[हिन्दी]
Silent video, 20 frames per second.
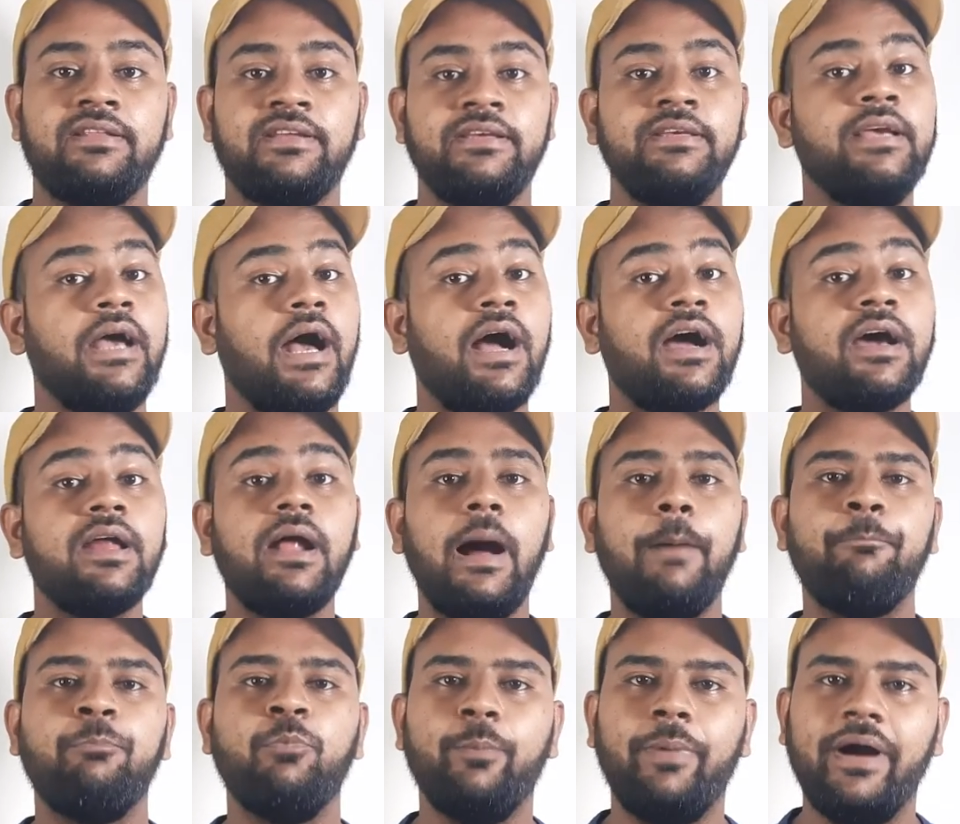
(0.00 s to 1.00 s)
चाहिए अगर
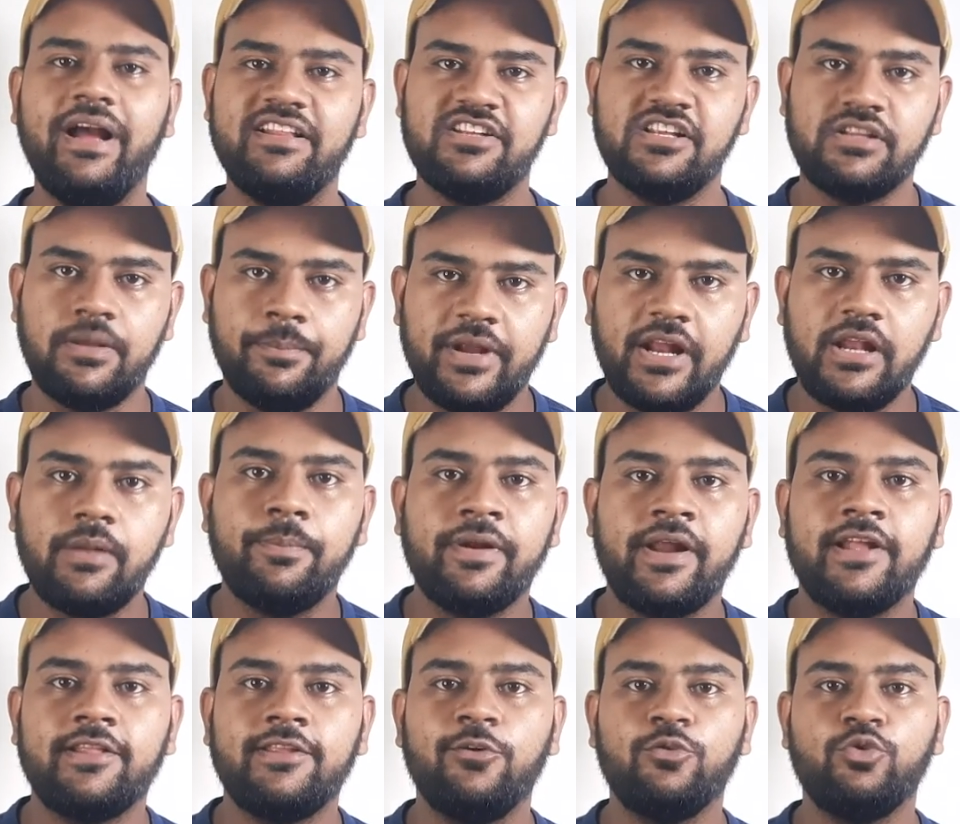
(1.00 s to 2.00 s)
आप मोबाइल से थंबनेल
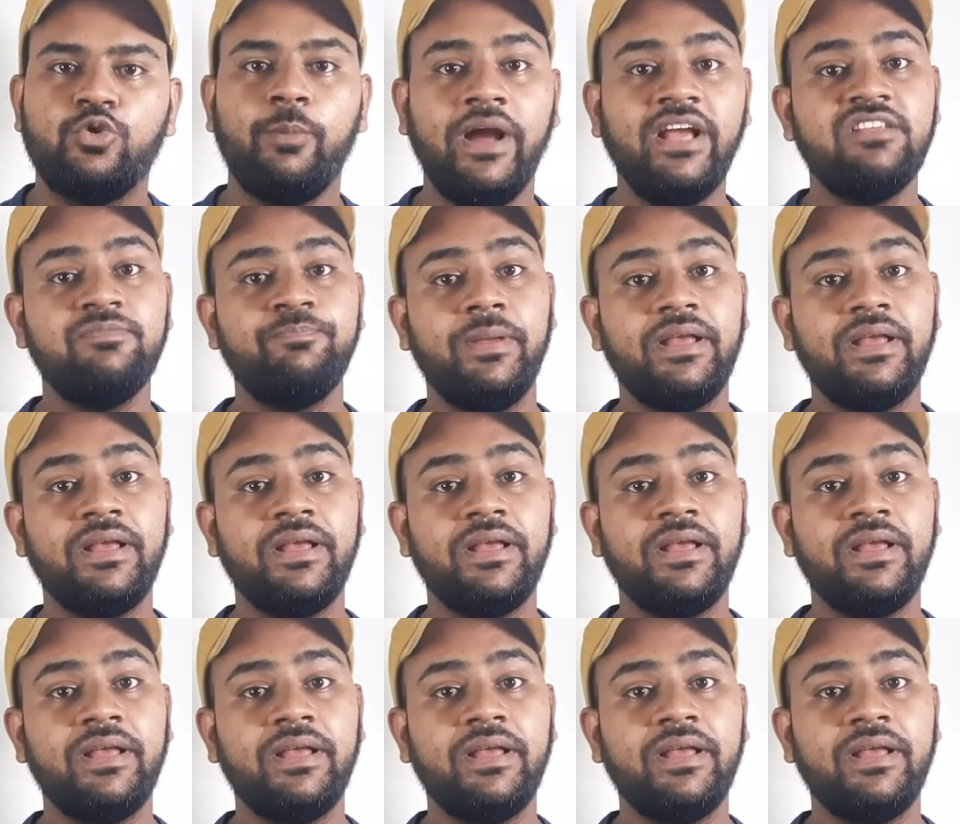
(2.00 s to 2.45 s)
बनाते हो तो भाई